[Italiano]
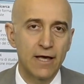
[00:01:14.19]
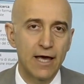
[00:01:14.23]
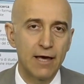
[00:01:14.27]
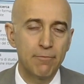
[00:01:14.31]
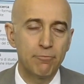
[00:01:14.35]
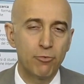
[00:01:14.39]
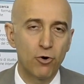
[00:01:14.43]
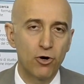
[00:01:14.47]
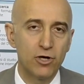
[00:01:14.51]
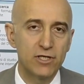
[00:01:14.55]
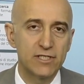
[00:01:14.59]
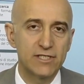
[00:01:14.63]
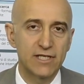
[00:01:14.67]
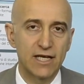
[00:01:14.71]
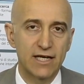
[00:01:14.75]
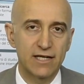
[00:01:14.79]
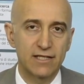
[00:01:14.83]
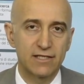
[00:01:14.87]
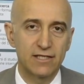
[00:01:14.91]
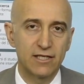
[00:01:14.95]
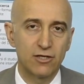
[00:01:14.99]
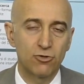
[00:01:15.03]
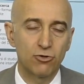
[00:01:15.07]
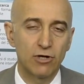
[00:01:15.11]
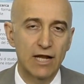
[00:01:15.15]
e poi si è
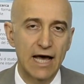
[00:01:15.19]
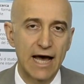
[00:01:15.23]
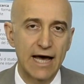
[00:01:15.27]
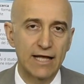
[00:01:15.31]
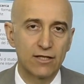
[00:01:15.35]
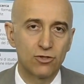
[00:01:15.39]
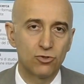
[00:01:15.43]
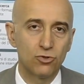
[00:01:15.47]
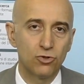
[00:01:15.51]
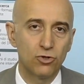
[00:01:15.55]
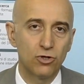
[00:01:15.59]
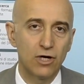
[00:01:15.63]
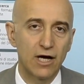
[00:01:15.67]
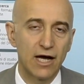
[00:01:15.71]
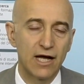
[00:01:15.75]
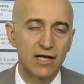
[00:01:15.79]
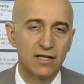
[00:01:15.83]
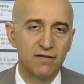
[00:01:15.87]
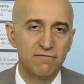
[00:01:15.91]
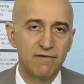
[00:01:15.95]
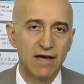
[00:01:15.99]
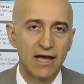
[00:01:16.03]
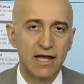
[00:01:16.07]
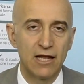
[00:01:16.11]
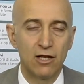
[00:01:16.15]
articolato a
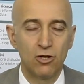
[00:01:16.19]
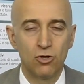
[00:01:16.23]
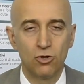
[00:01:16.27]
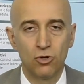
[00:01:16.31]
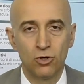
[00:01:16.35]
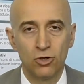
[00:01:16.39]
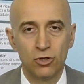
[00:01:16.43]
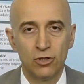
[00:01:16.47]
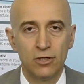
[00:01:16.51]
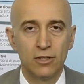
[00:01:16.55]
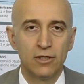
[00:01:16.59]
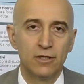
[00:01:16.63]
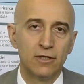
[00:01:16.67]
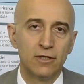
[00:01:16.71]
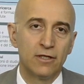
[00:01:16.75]
livello